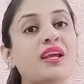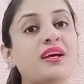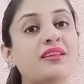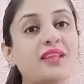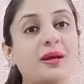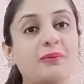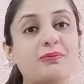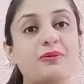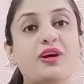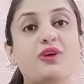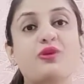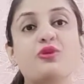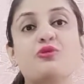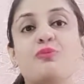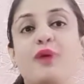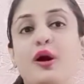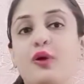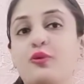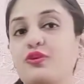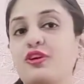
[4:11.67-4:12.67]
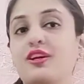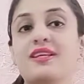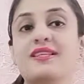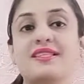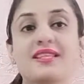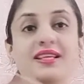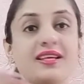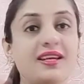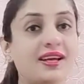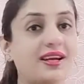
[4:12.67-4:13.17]
तब तक उन बाउंड्रीज
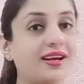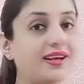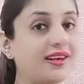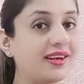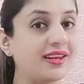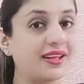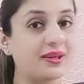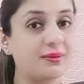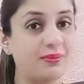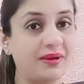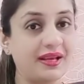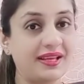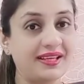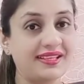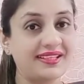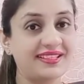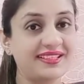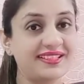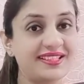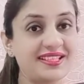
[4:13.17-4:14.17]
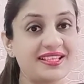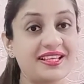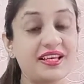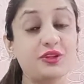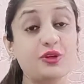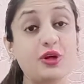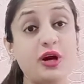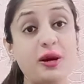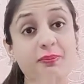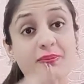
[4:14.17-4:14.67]
से निकल नहीं पाएंगे ठीक
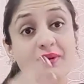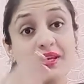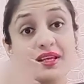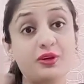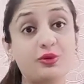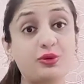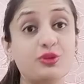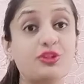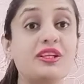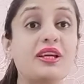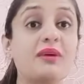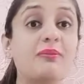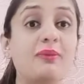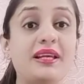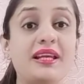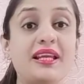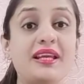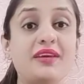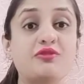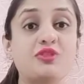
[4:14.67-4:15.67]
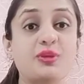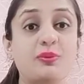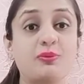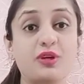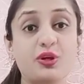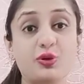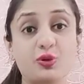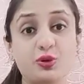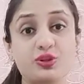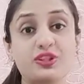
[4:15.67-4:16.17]
है तो अपनी खुद के बिलीव्स
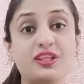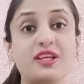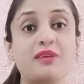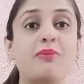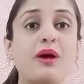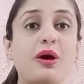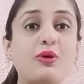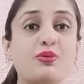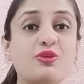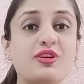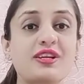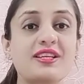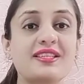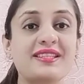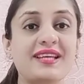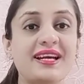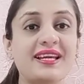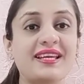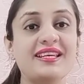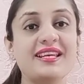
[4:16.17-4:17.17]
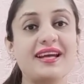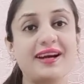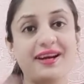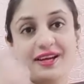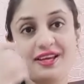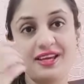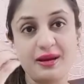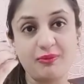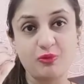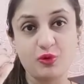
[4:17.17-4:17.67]
अपनी खुद की बाउंड्रीज कहीं ना
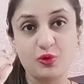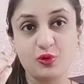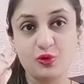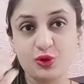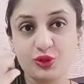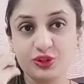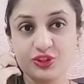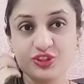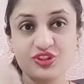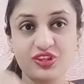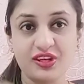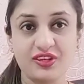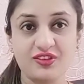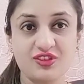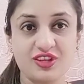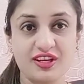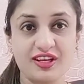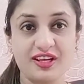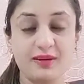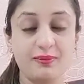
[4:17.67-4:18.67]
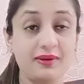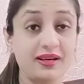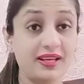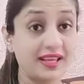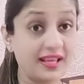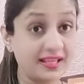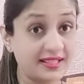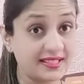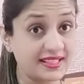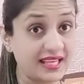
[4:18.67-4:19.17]
कहीं आपको खुद चेंज करनी
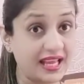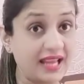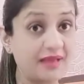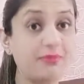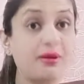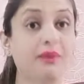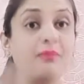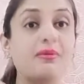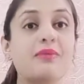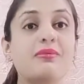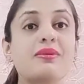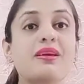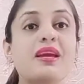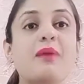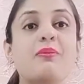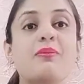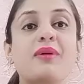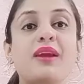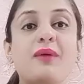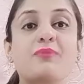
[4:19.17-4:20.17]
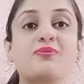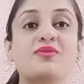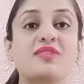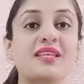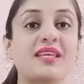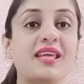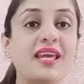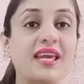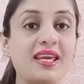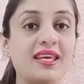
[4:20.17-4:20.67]
पड़ेगी एंड साई बाबा भी यहाँ पर
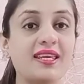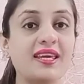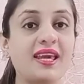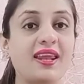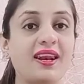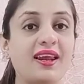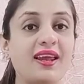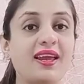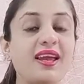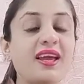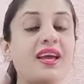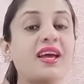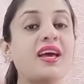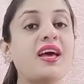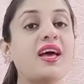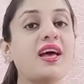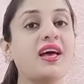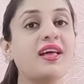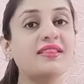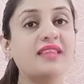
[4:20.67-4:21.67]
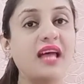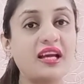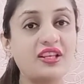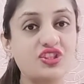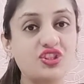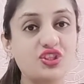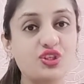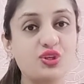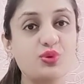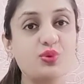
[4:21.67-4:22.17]
आपसे यही कह रहे हैं
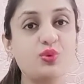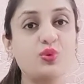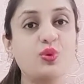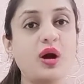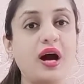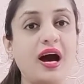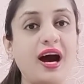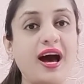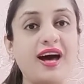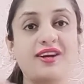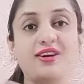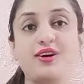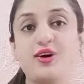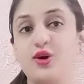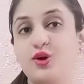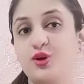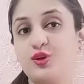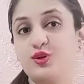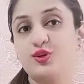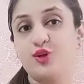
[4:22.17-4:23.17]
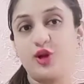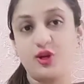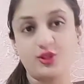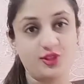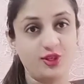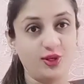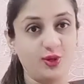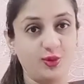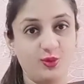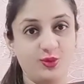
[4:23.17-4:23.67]
दैट यू आर
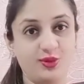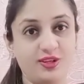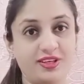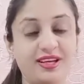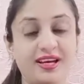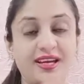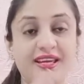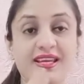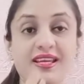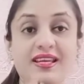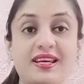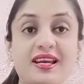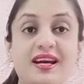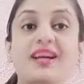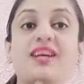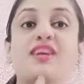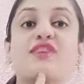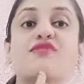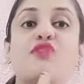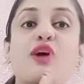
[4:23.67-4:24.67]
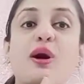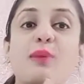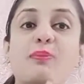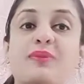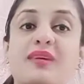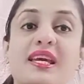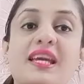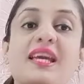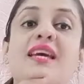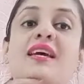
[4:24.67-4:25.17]
नॉट अलोन कहीं ना कहीं वो
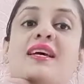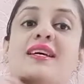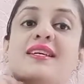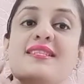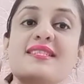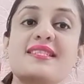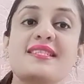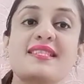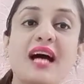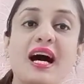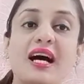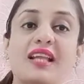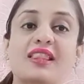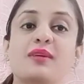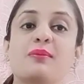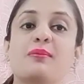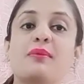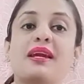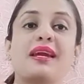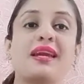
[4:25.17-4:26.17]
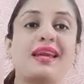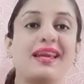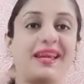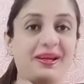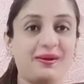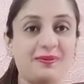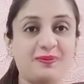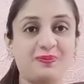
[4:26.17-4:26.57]
आपके साथ में हैं